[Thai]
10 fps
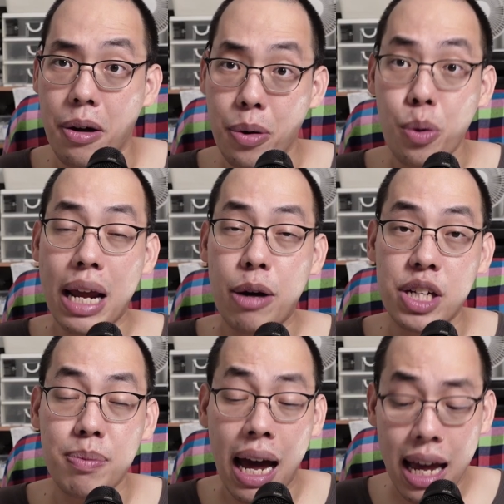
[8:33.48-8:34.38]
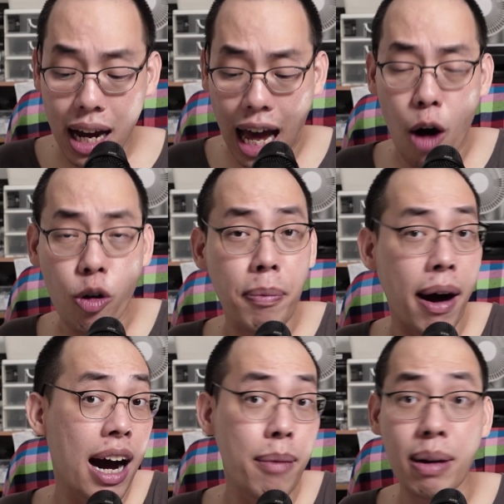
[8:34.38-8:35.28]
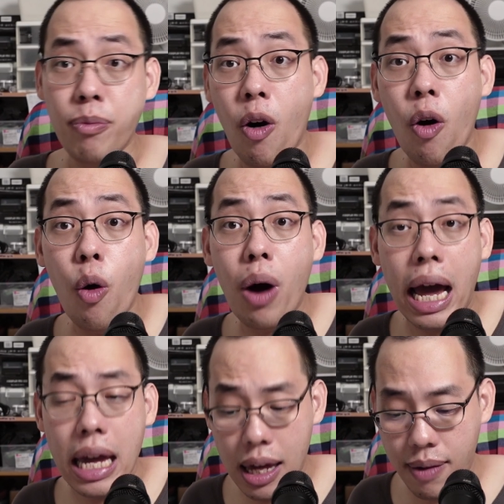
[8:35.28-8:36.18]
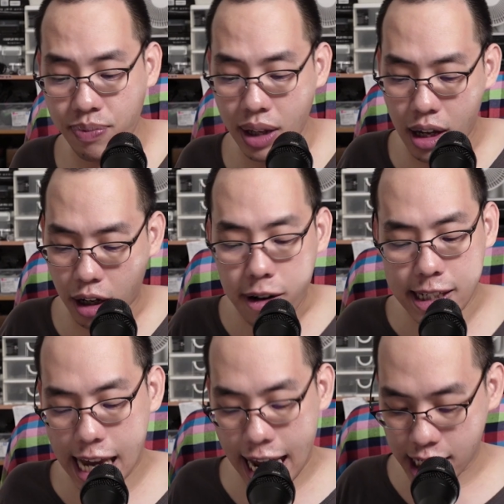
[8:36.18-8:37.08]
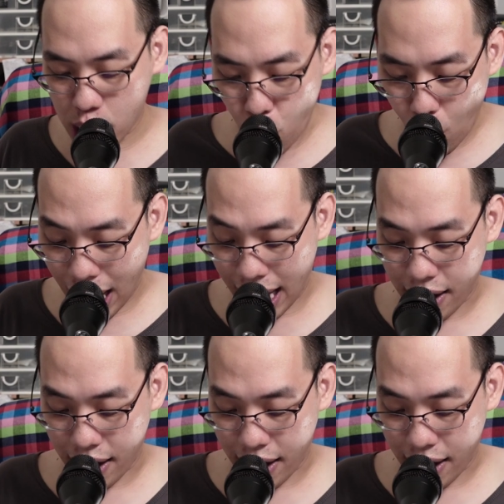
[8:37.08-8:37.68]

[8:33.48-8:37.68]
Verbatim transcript: รู้แล้วใช่ไหมเขาก็เพิ่มลำโพงไงก็แทนที่ว่า